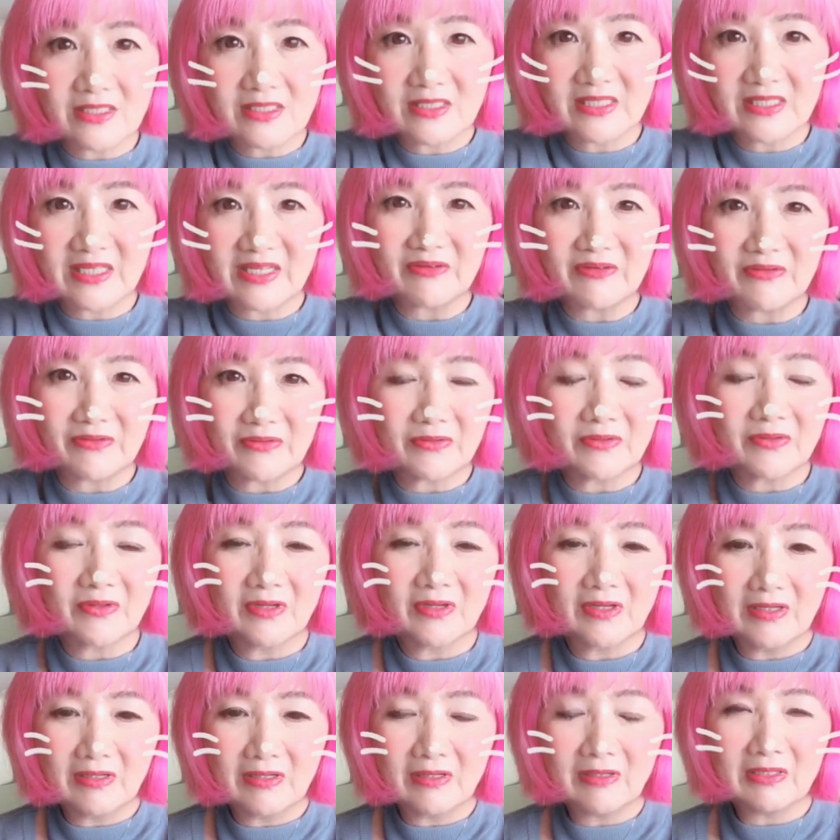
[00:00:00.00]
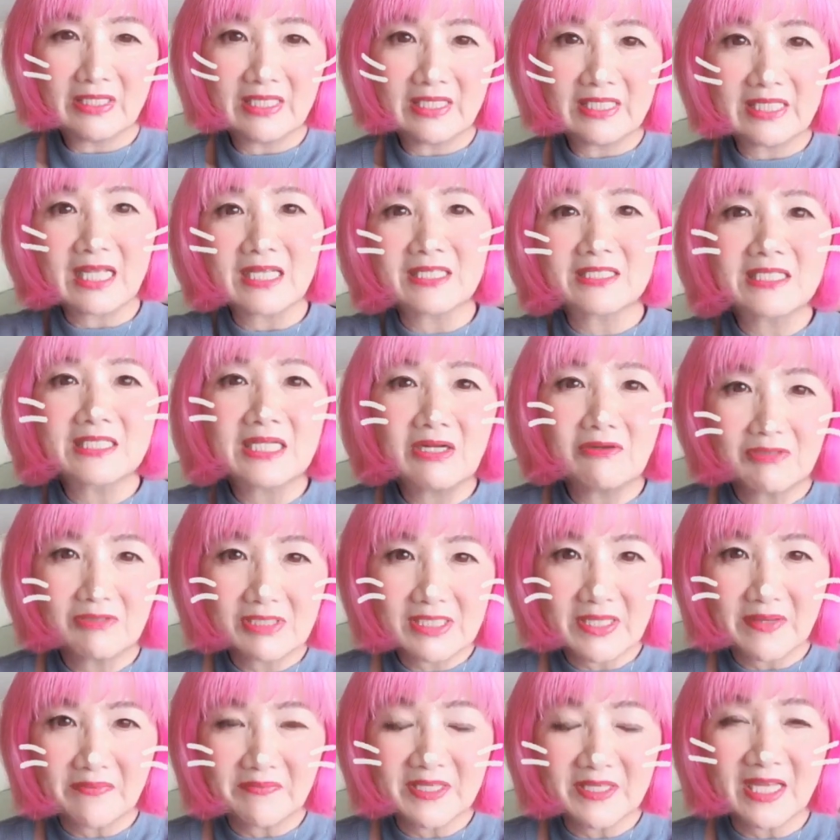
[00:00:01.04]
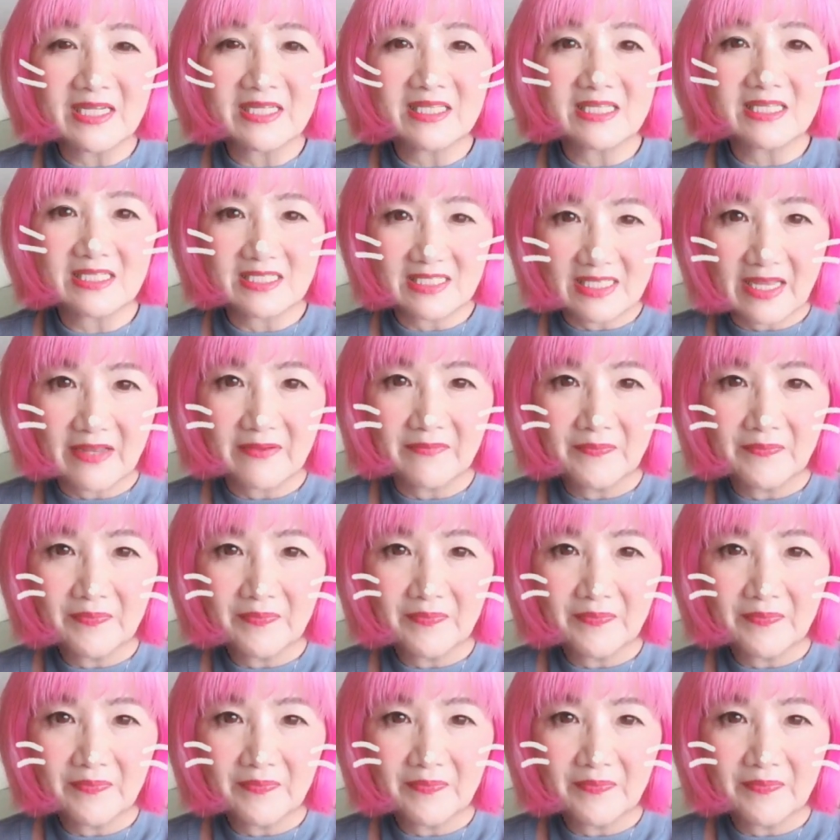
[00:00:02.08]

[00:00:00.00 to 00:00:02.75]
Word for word: ていういたずらをしてみたりですね